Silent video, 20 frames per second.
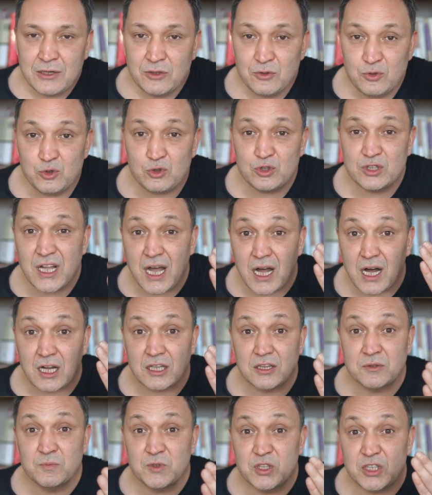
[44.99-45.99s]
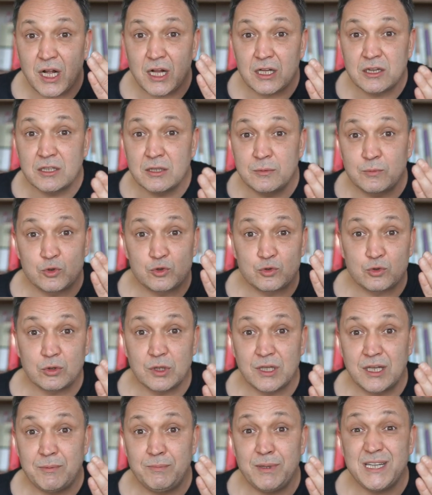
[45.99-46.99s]
%66,5
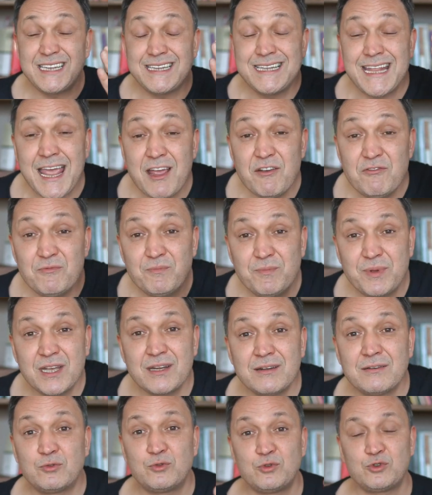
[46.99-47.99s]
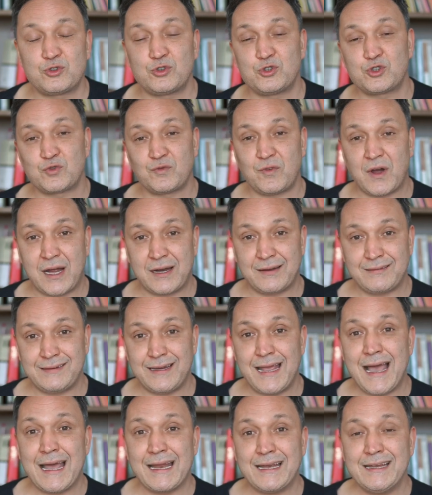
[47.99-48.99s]
gibi dev bir düşüş vardı.
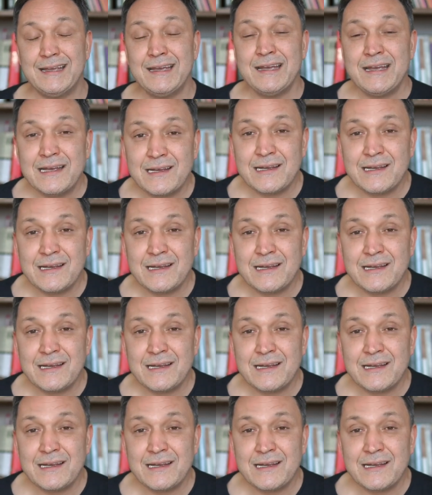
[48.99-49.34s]
Yani